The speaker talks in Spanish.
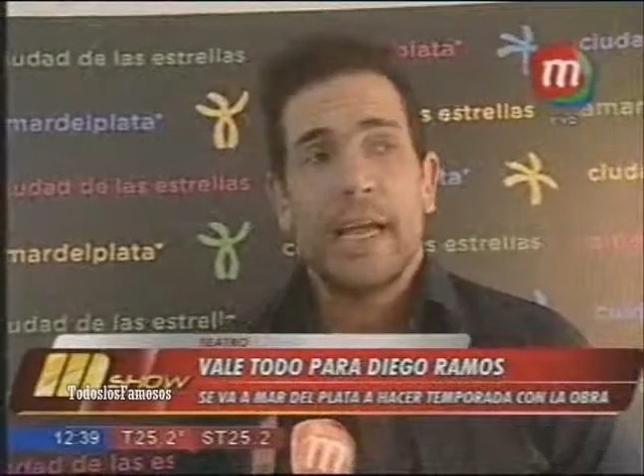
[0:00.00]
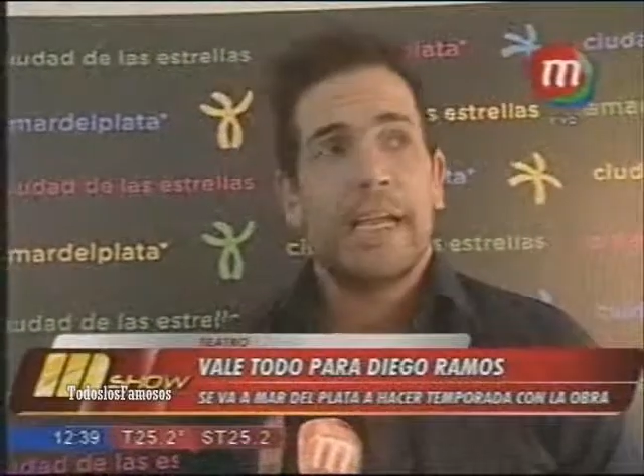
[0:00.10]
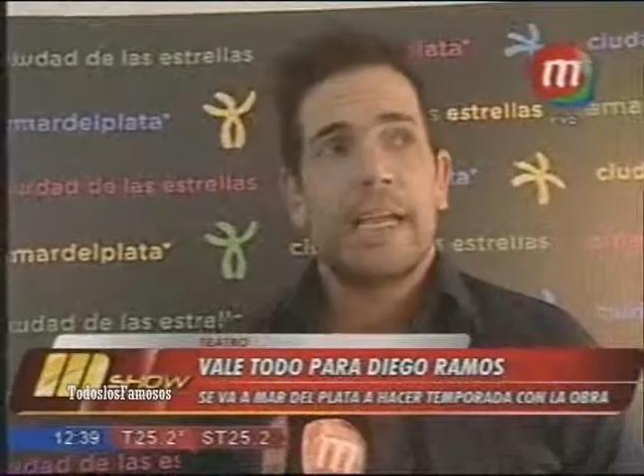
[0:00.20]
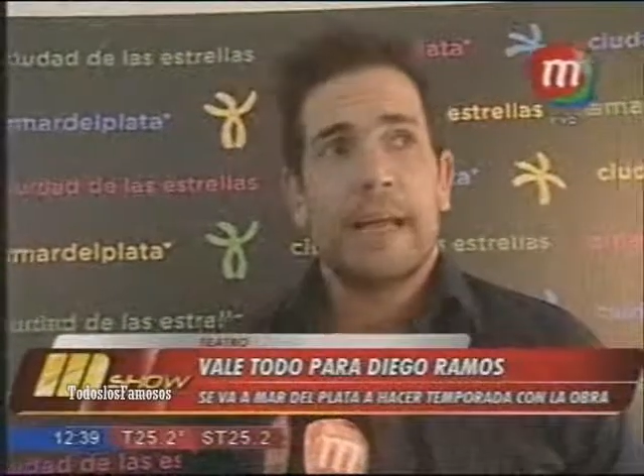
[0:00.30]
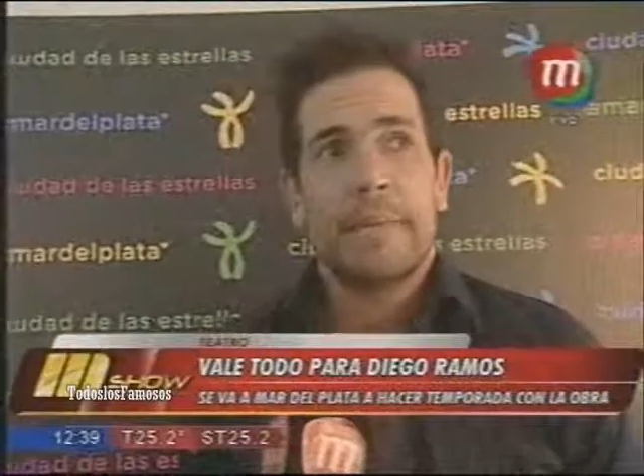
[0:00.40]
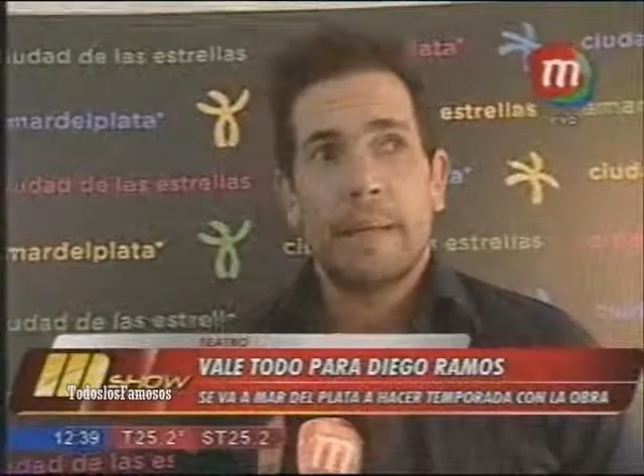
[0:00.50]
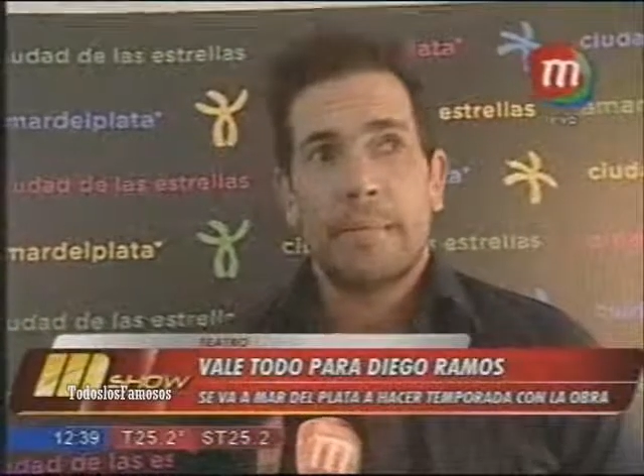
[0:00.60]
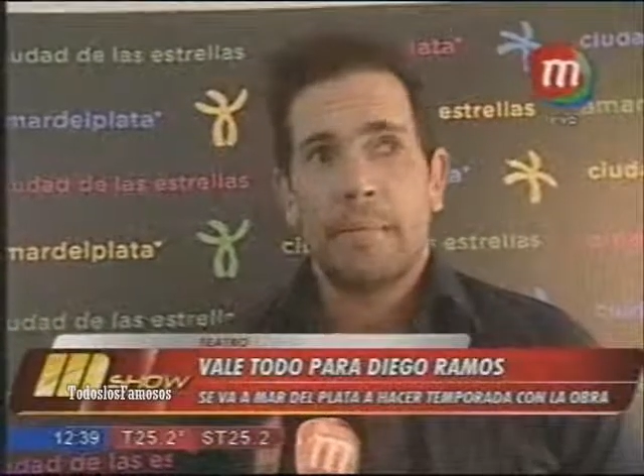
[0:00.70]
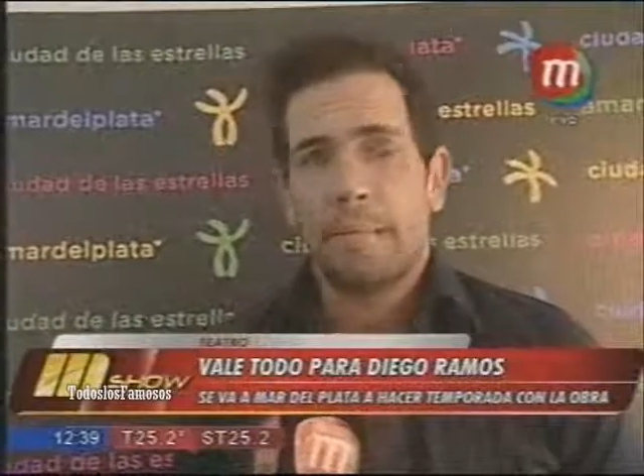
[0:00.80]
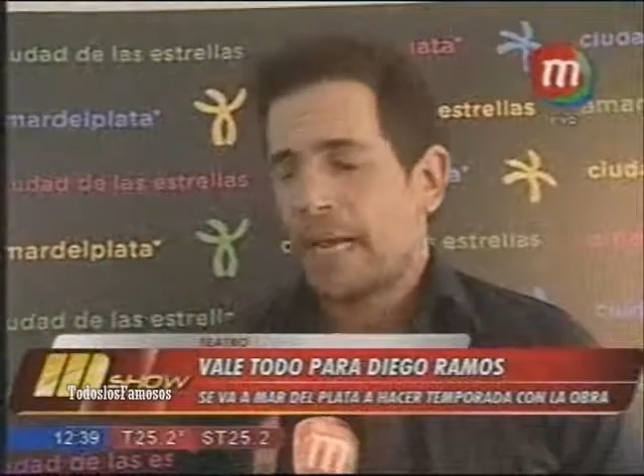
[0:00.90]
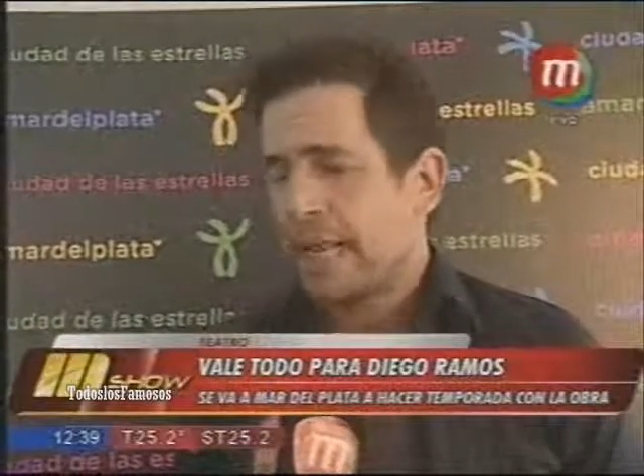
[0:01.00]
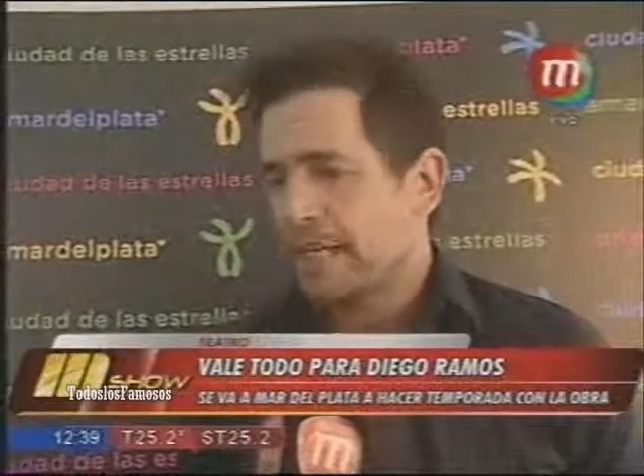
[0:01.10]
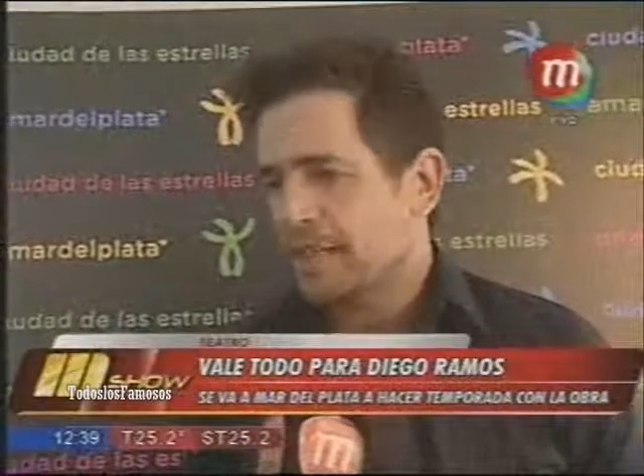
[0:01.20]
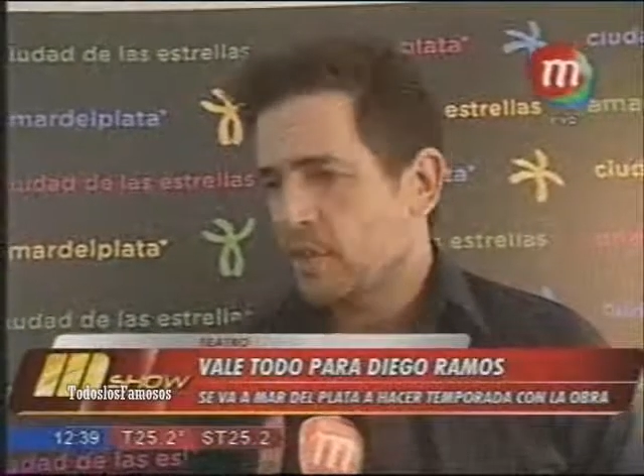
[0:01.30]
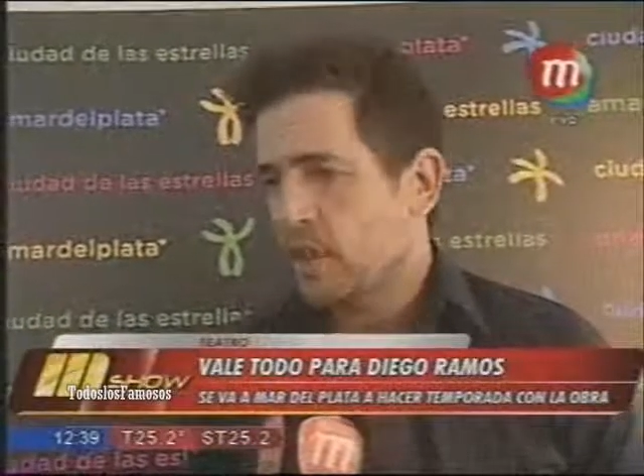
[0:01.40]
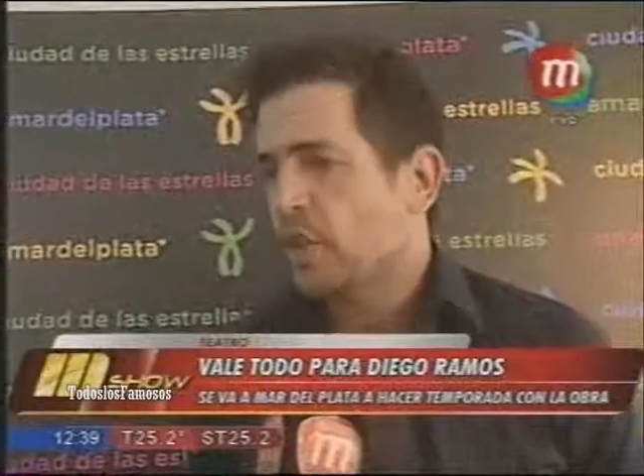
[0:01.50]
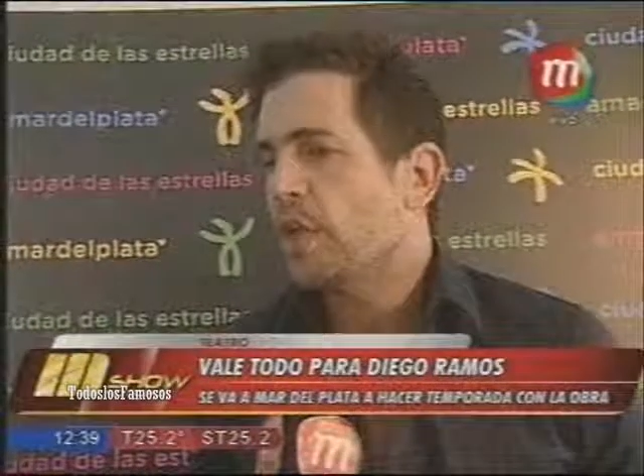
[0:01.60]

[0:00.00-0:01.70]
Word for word: Y también bailarines y todo.